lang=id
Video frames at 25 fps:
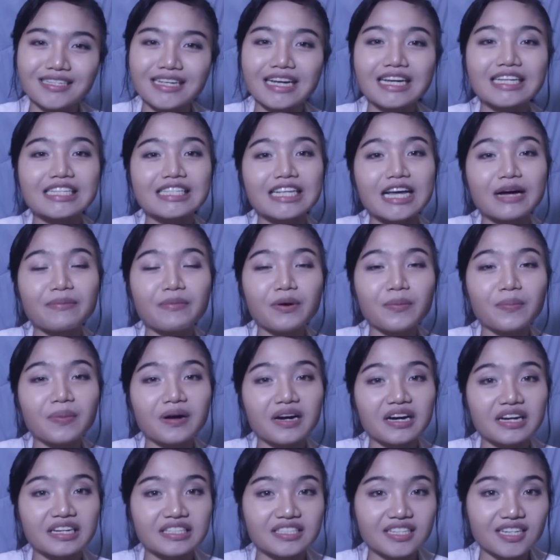seks sama
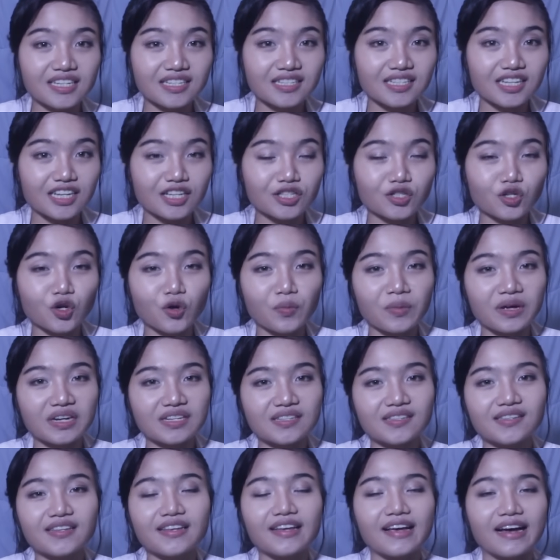pekerja seks
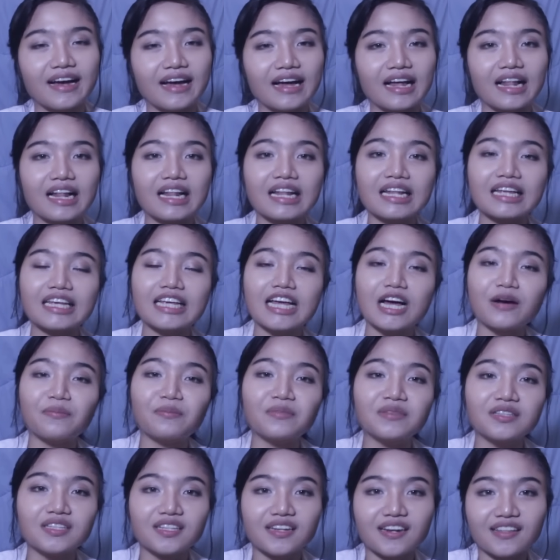komersial yang
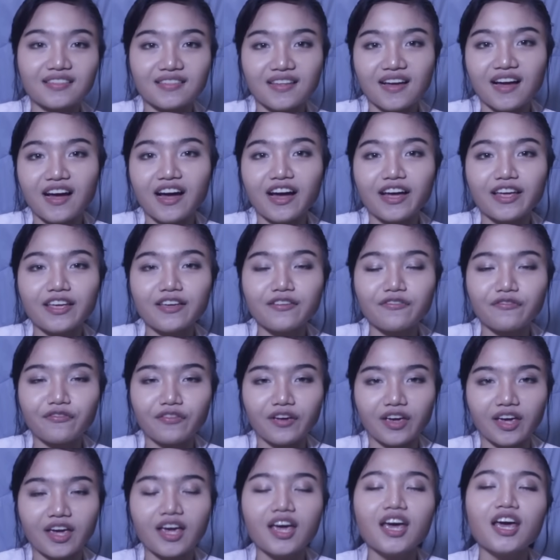menderita
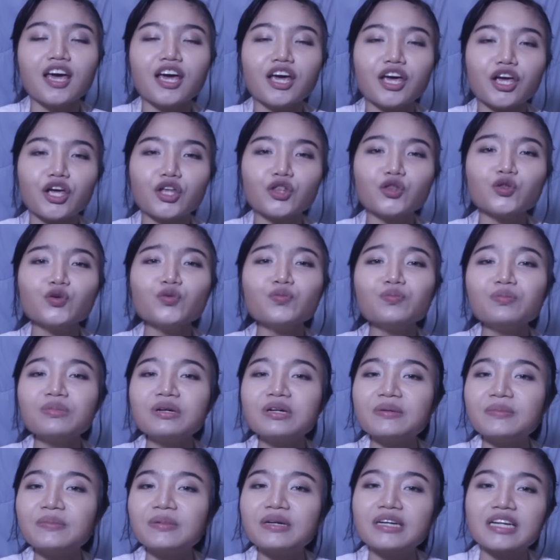HIV itu
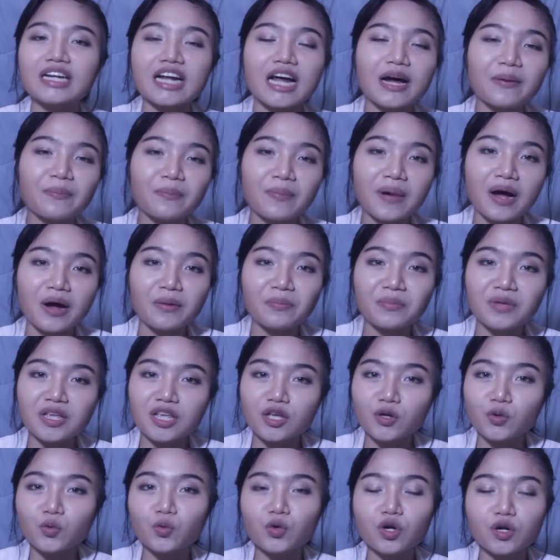beberapa
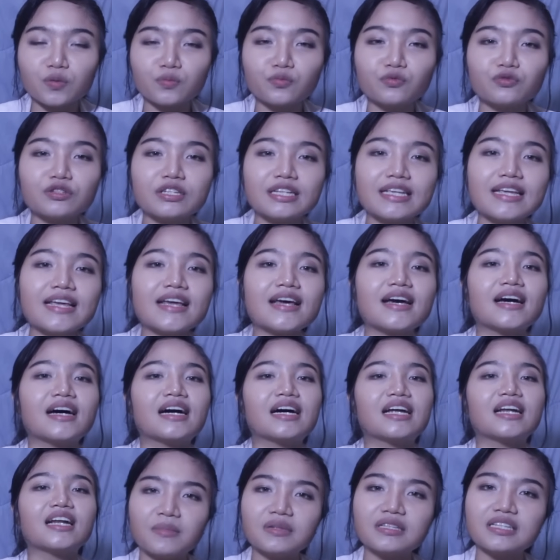minggu
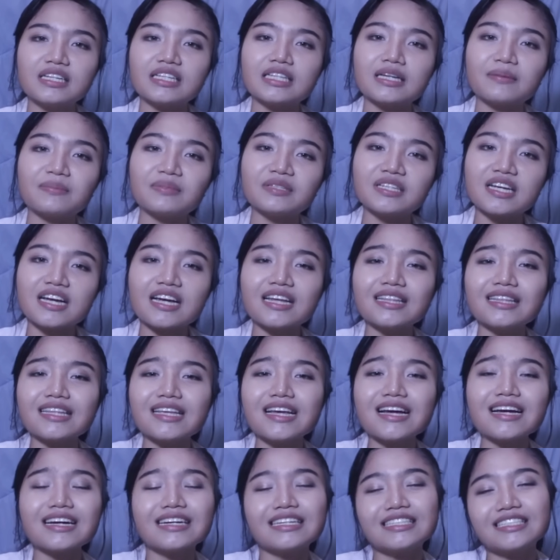kemudian menderita penyakit
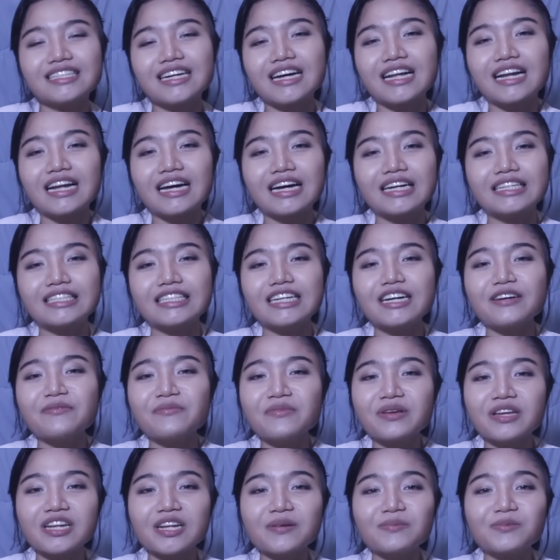yang gejalanya
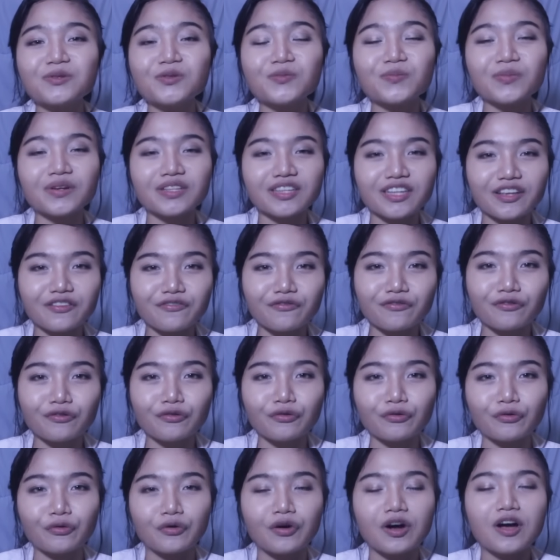mirip seperti
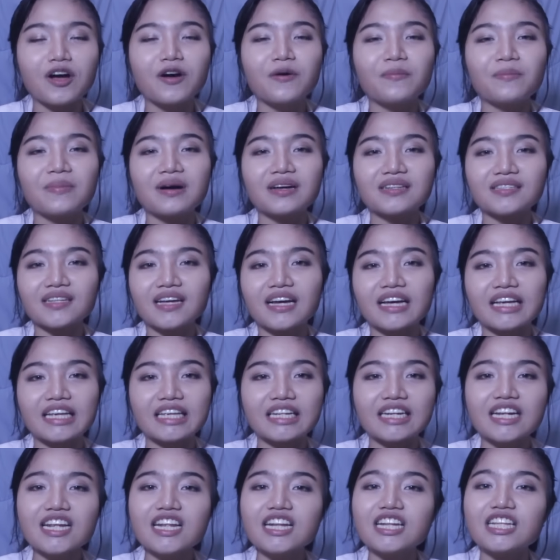flu. Masa
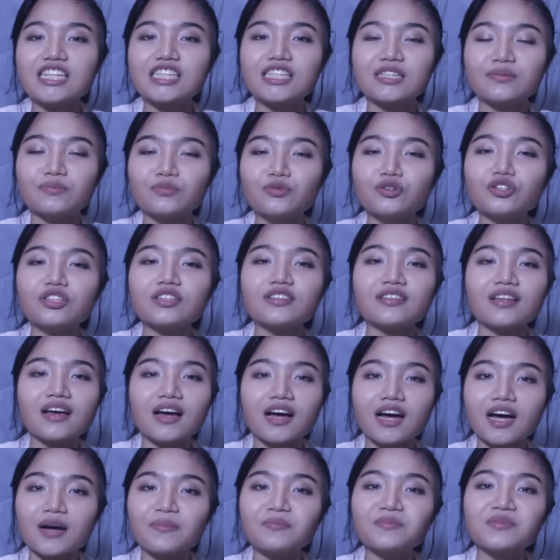ini disebut
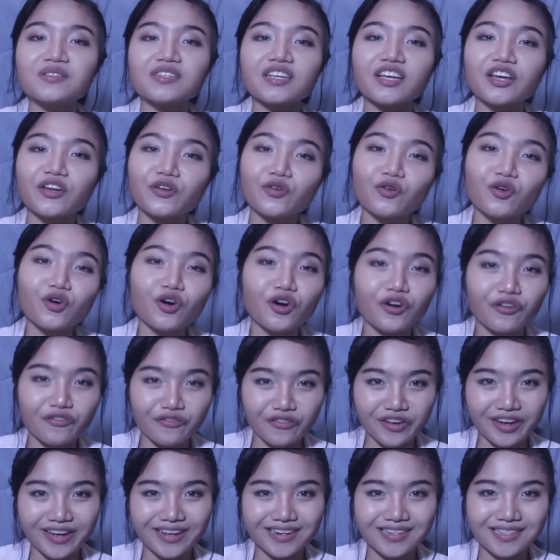tahap
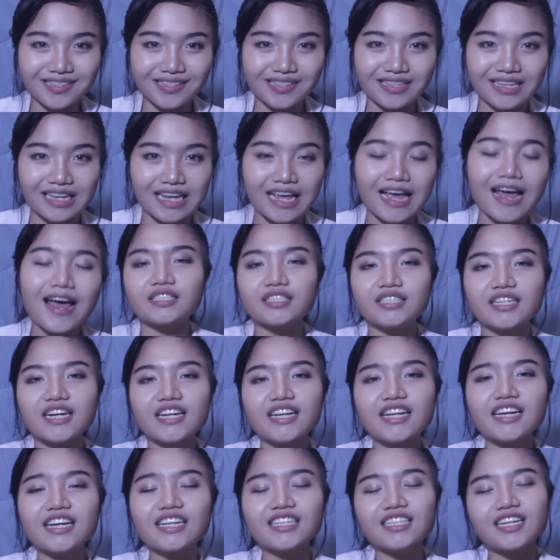serokonversi.
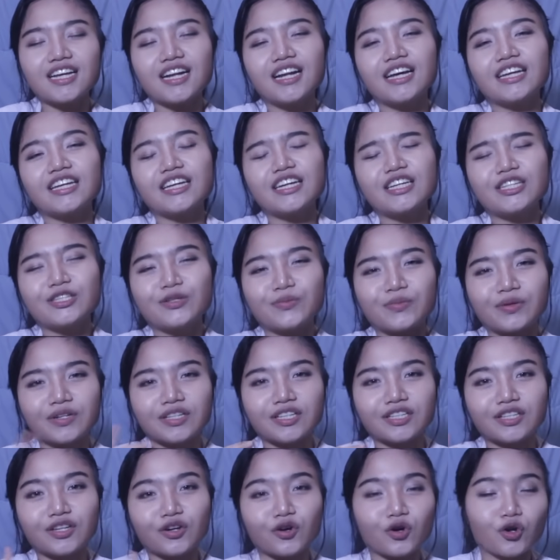Jadi gejalanya
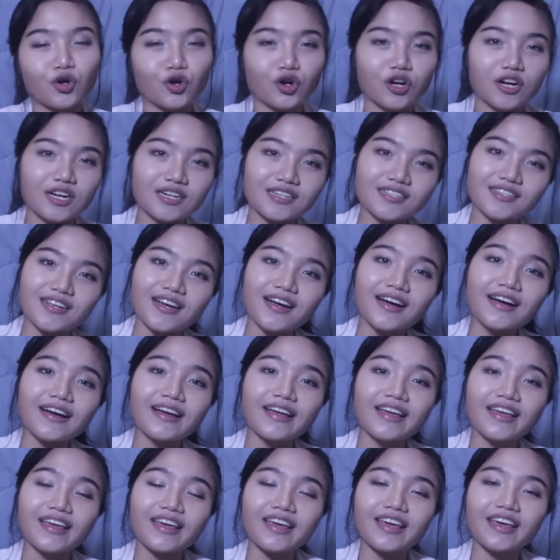seperti tenggorokan
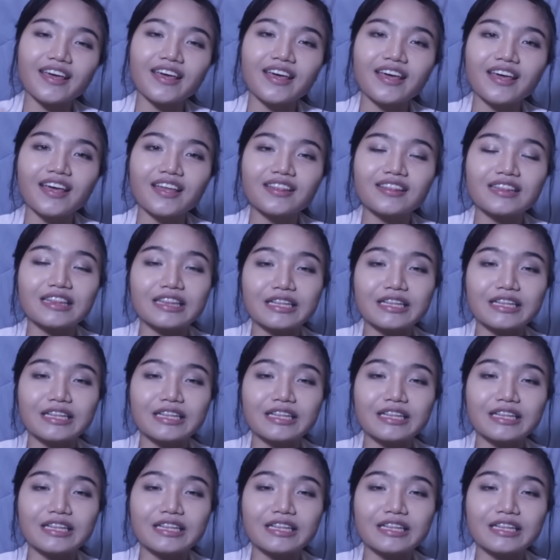sakit,